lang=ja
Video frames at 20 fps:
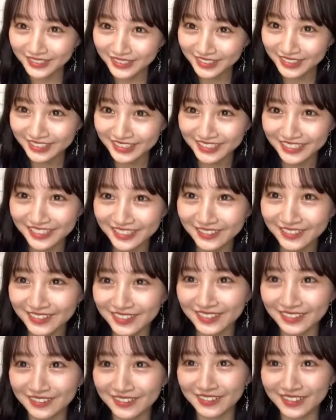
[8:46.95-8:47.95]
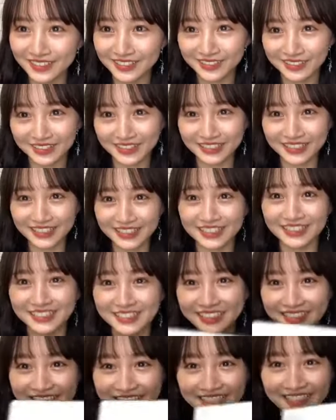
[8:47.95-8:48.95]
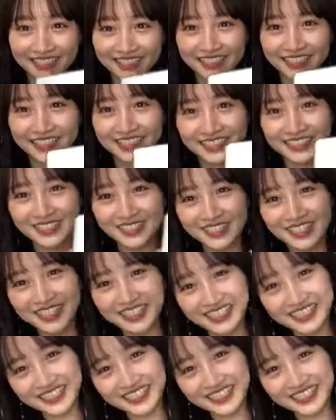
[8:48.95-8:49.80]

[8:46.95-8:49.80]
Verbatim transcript: くださっている方は分かるのかなケースが